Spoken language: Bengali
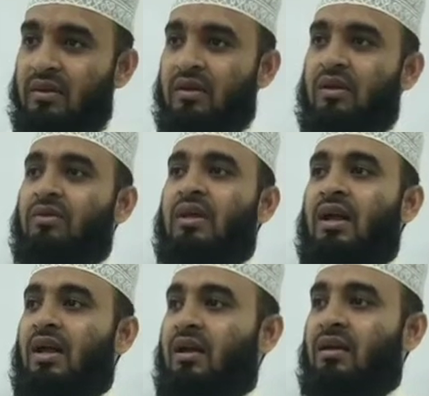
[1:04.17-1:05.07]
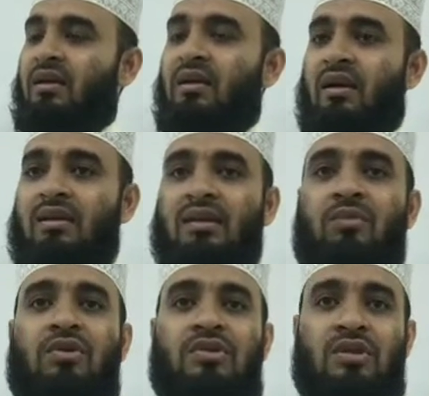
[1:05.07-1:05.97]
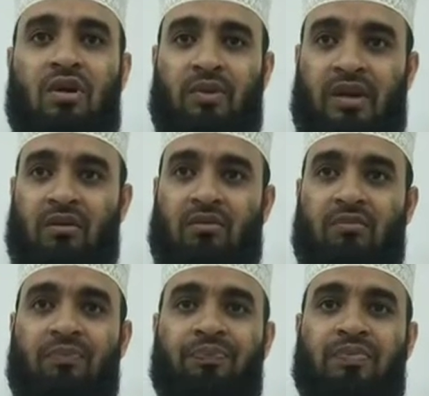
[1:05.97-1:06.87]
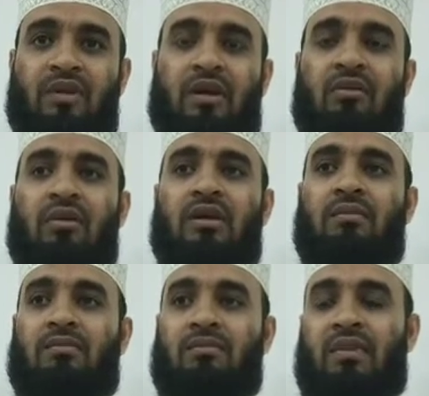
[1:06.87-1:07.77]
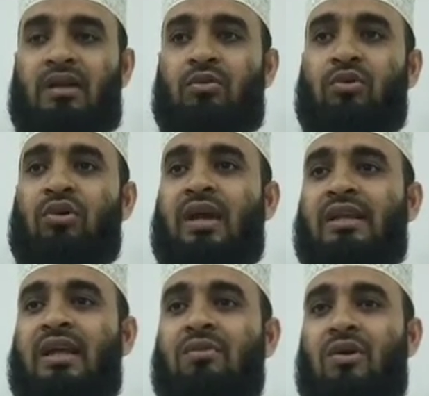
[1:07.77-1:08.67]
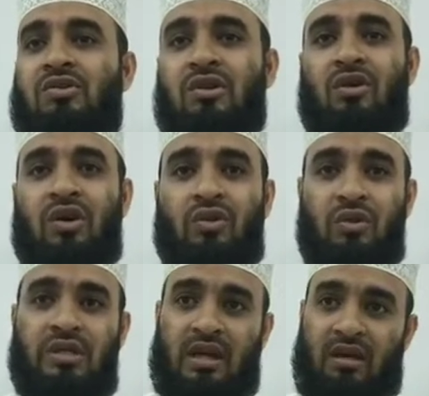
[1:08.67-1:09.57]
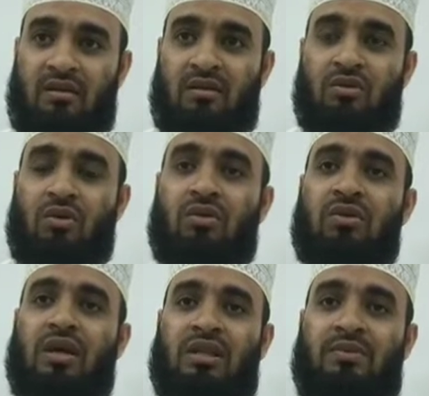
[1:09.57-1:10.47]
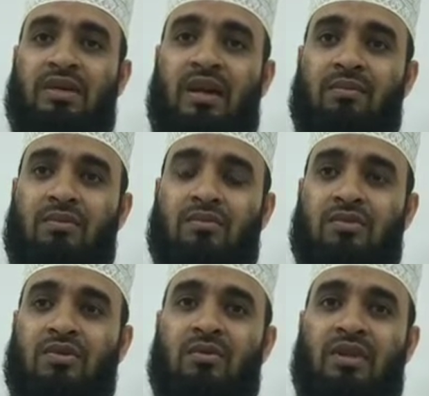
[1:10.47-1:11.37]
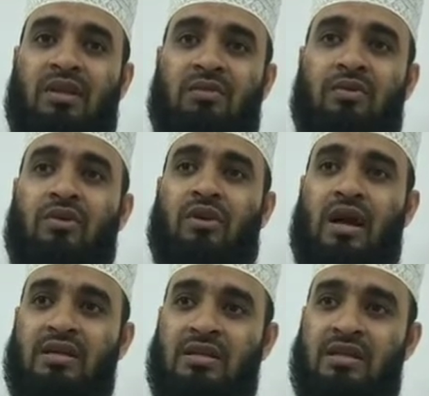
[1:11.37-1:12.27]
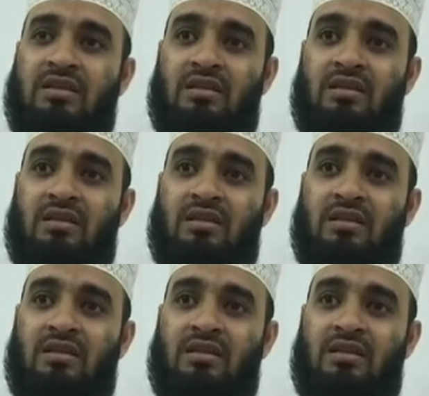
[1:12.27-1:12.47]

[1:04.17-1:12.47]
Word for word: কারণ তারা এটা থেকে বঞ্চিত হবে কেন কারণ এত বড় গ্যাদারিং বছরে হয় দুইটা তখন খাতিব সাহেব মুসলমানদের বিভিন্ন ক্রাইসিস